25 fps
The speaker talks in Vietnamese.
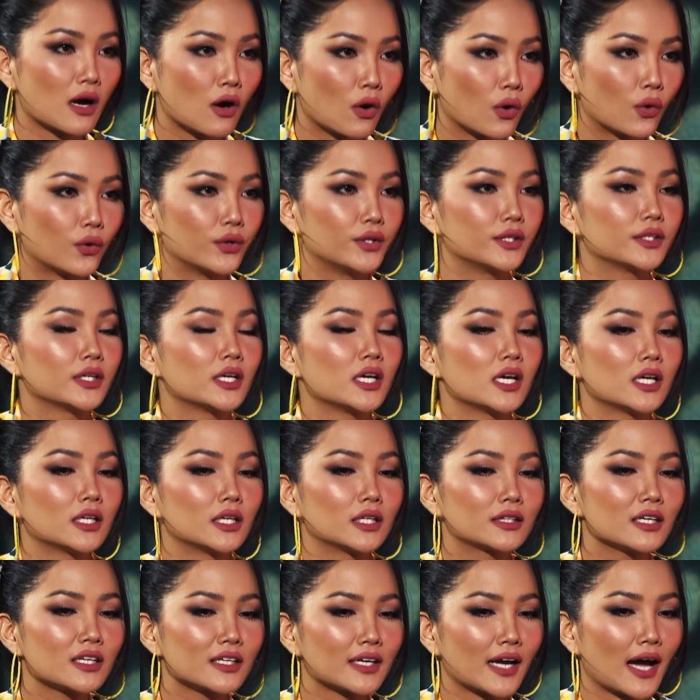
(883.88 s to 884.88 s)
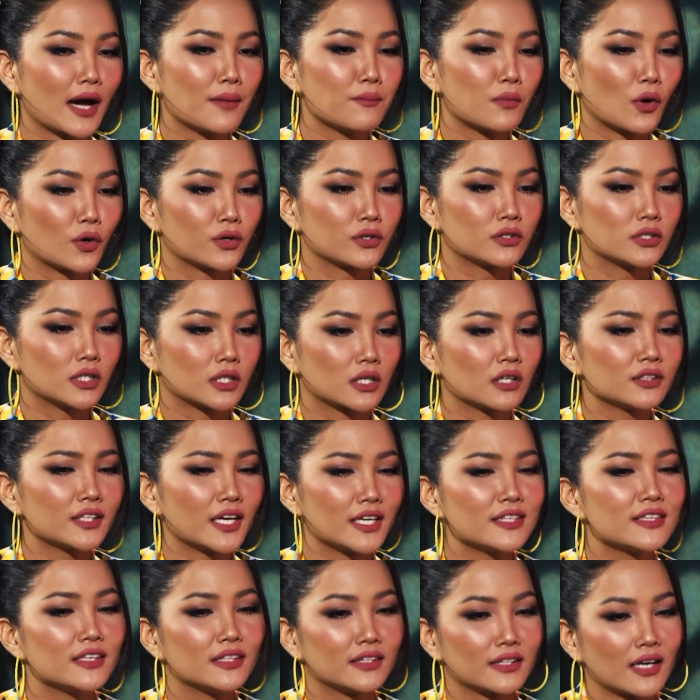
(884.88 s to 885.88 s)
hội để tất cả mọi người có
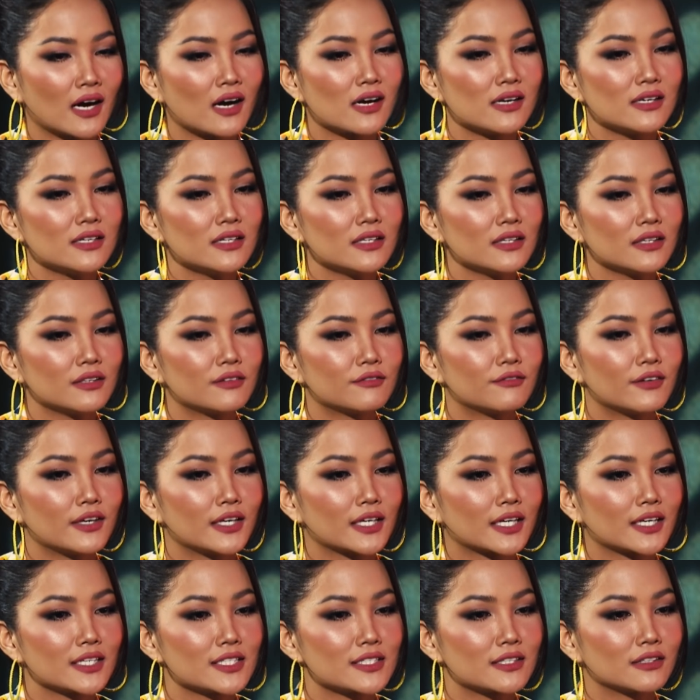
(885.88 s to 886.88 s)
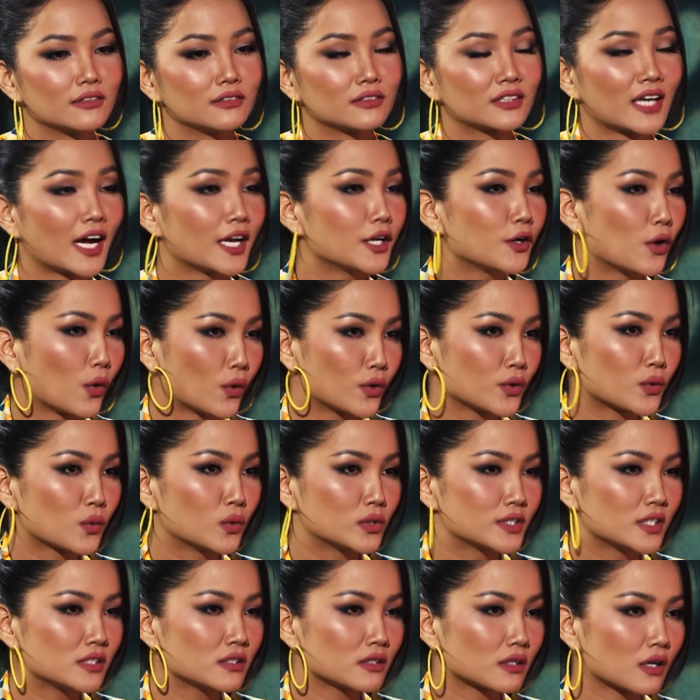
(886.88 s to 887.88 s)
thể nhìn thấy về cái sự thay đổi
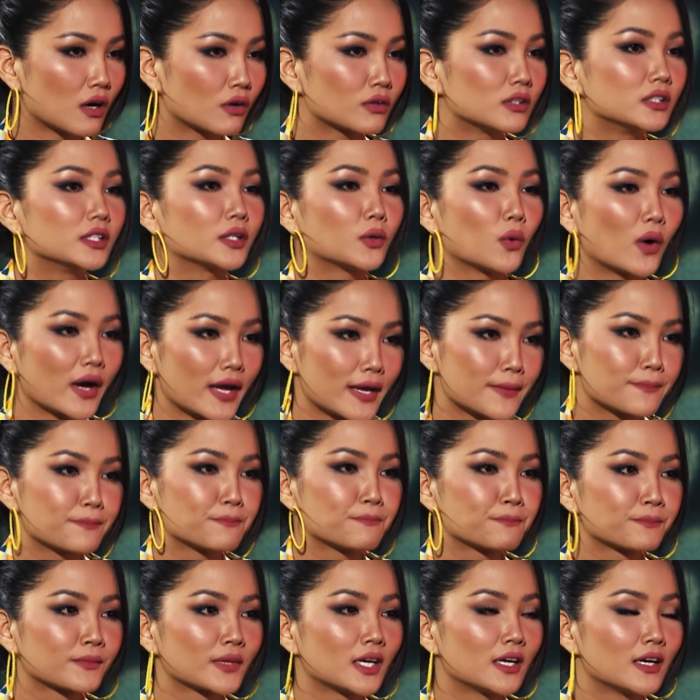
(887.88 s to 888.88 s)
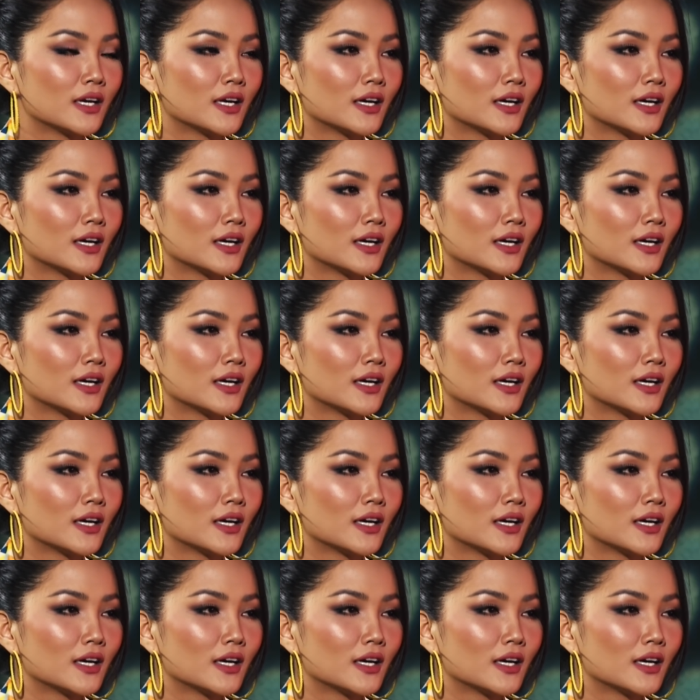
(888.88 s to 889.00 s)
của chính con người của em ừ.